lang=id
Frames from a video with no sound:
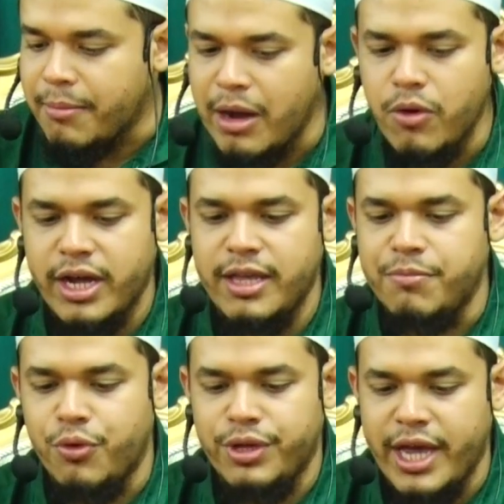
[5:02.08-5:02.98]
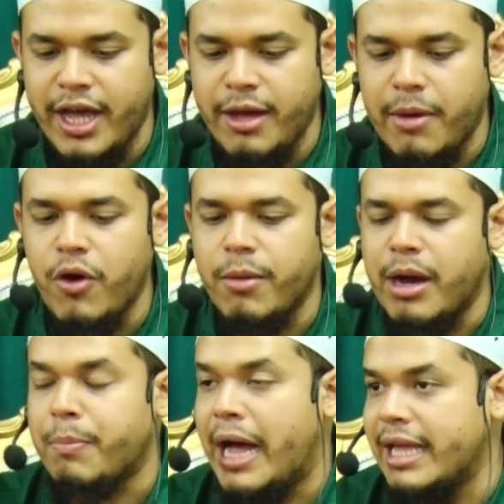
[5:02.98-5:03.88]
mau ke ibunya, mau ke
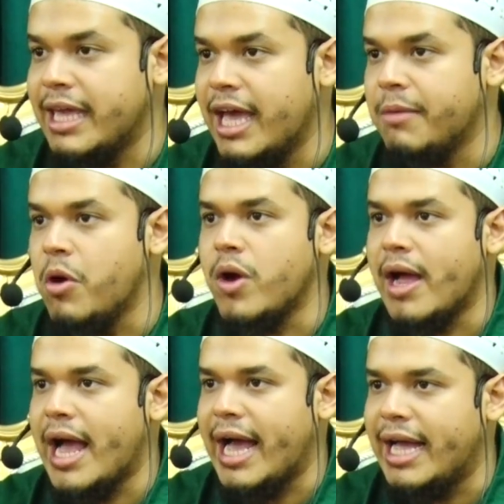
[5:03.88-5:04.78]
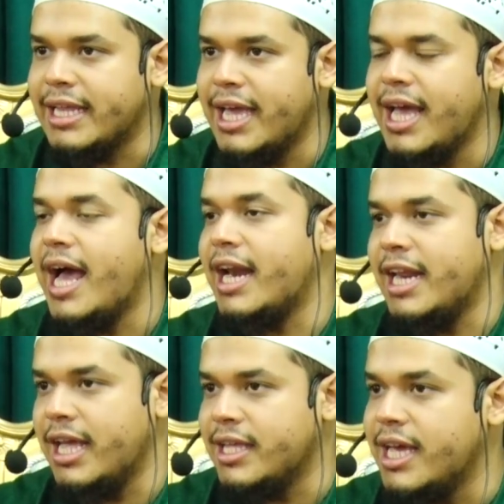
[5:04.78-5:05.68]
bapaknya, mau ke kakaknya,
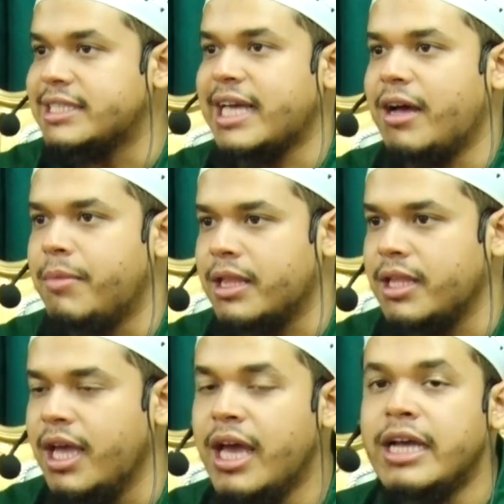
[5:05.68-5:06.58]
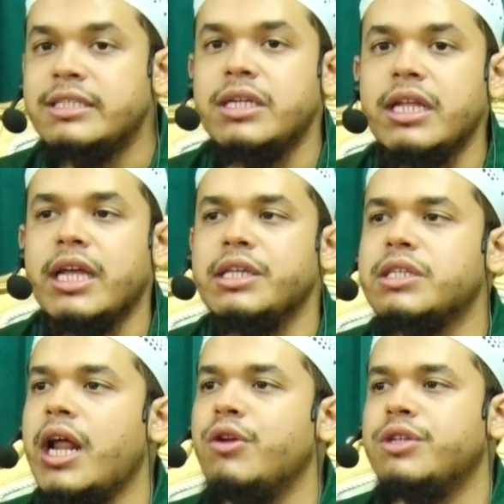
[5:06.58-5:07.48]
adiknya, sahabatnya, ceritanya
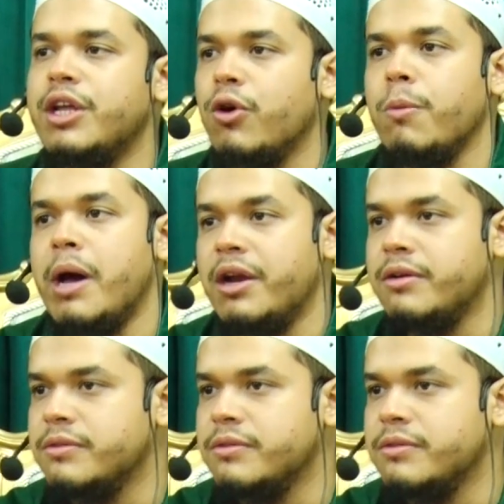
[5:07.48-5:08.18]
selalu jadi korban.